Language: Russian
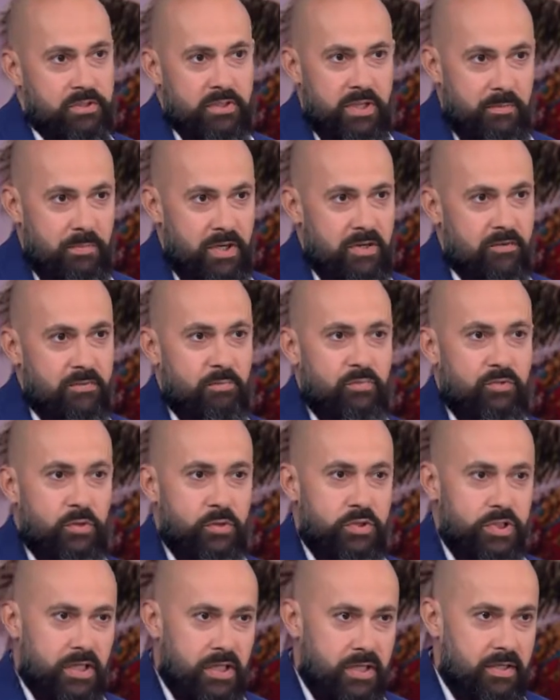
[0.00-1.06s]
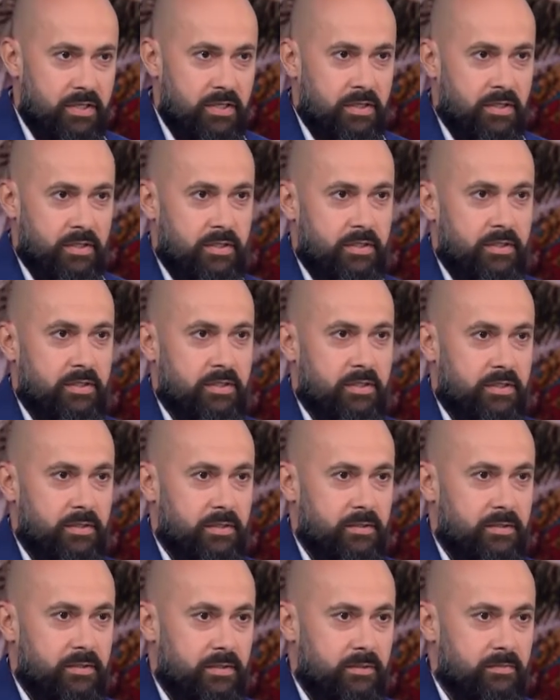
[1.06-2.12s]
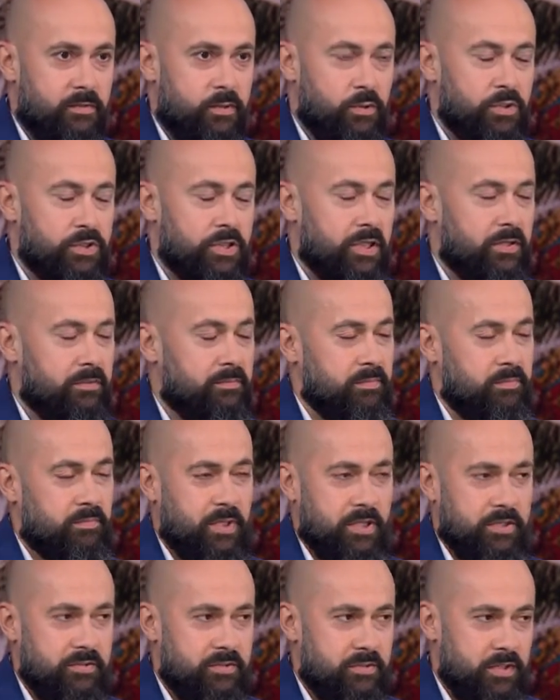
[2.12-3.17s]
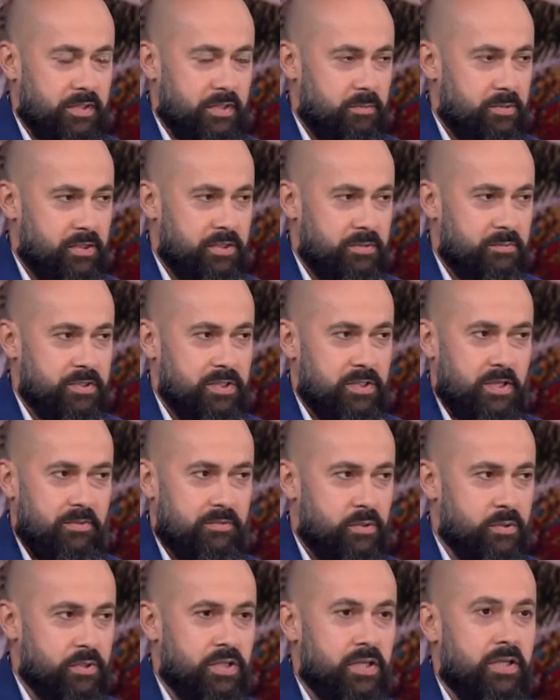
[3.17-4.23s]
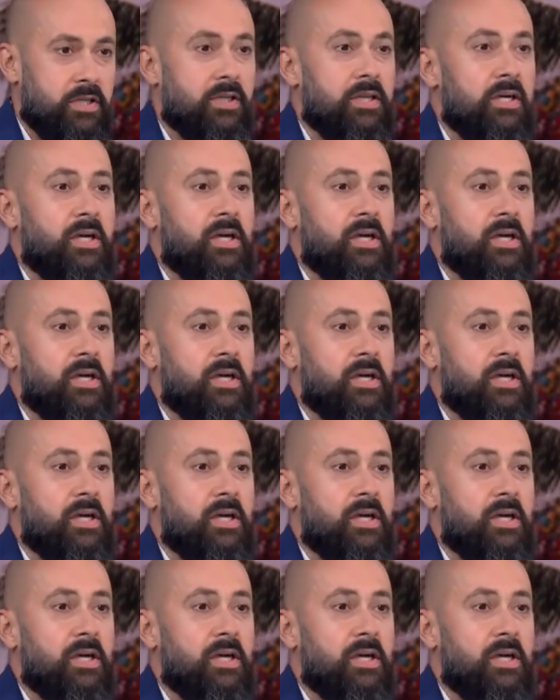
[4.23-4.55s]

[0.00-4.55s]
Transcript: ископаемых, включая, э, включая практически вся таблица Менделеева, включая